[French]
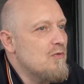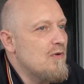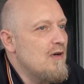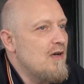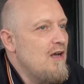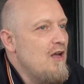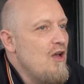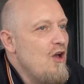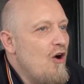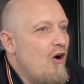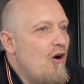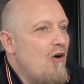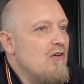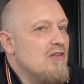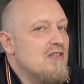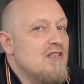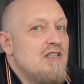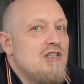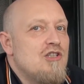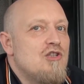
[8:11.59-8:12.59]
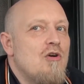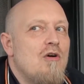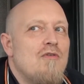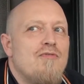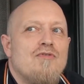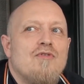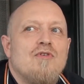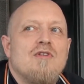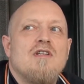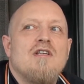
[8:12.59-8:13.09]
Quoi. Or, si
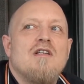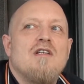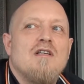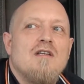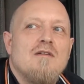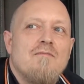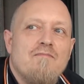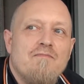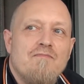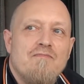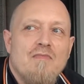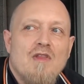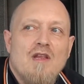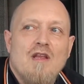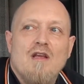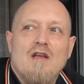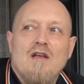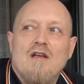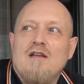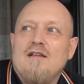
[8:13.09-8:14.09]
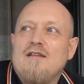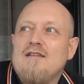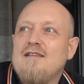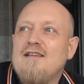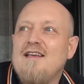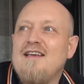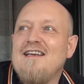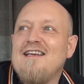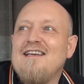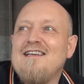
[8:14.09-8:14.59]
j'offre des,
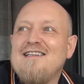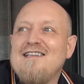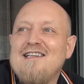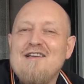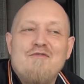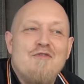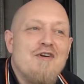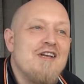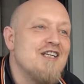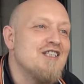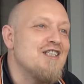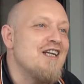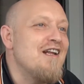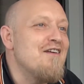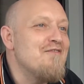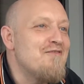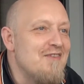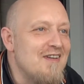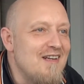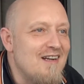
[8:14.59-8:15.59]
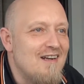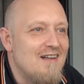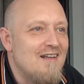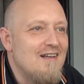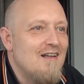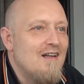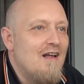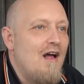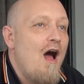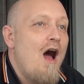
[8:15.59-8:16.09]
voyages à la ville,
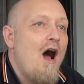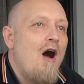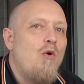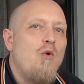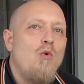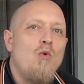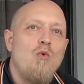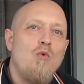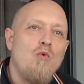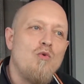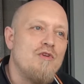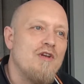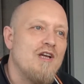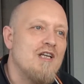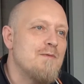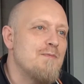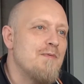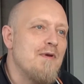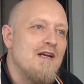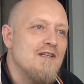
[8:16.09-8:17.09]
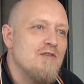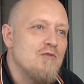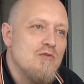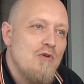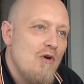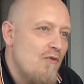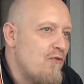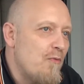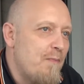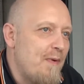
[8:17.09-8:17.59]
ah, ou une respiration,
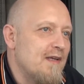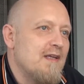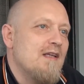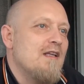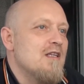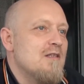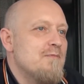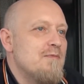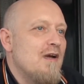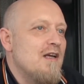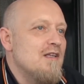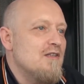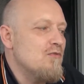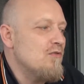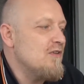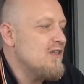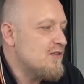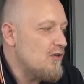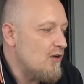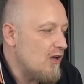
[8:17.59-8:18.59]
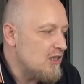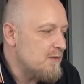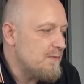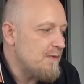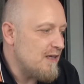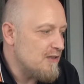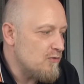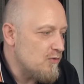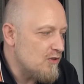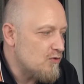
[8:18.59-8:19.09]
non, il ne faut pas qu'il y ait de respiration. Les seules
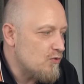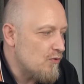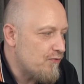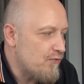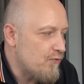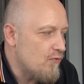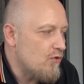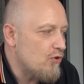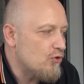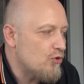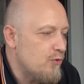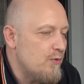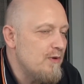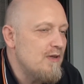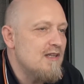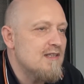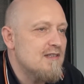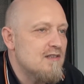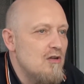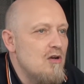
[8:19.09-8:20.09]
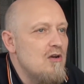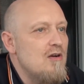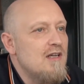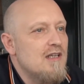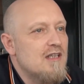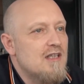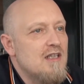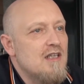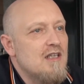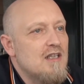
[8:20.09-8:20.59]
respirations, elles se font quand lui, il est seul
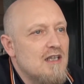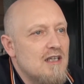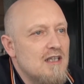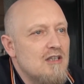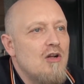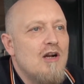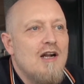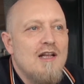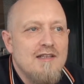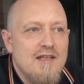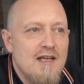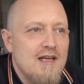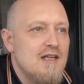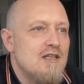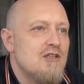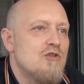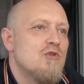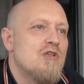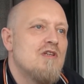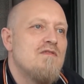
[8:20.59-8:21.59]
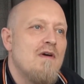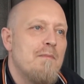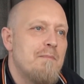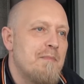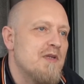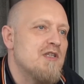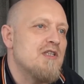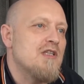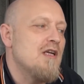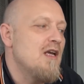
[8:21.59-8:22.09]
et qu'il écrit dans la neige ou qu'il va
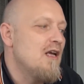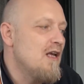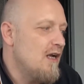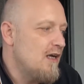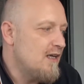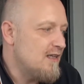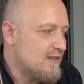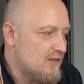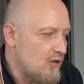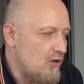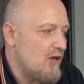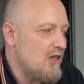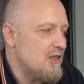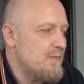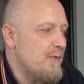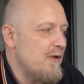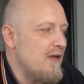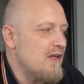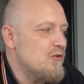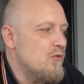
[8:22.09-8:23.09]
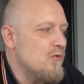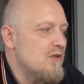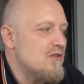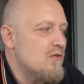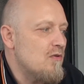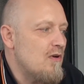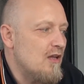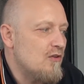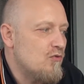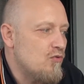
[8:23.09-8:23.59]
pêcher. Les seules respirations, elles
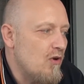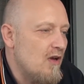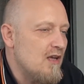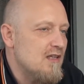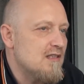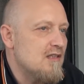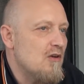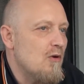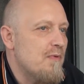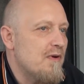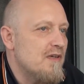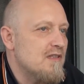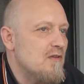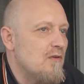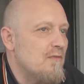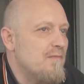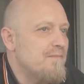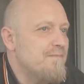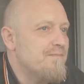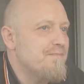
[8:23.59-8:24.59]
sont là. Tout le reste, c'est oppressant.